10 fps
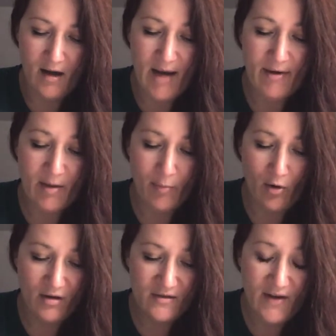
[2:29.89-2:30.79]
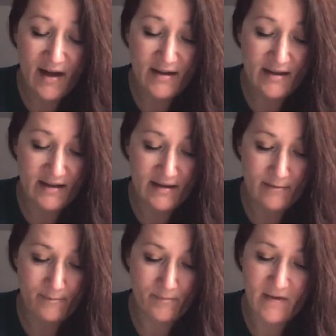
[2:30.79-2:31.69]
Aber gebrochen war er nicht.
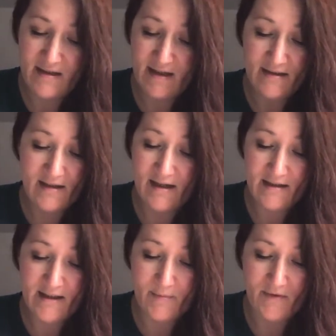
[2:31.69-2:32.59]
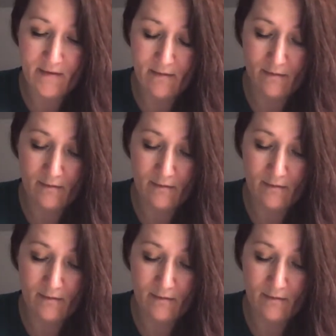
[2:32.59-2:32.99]
Ich hatte keinen Gips.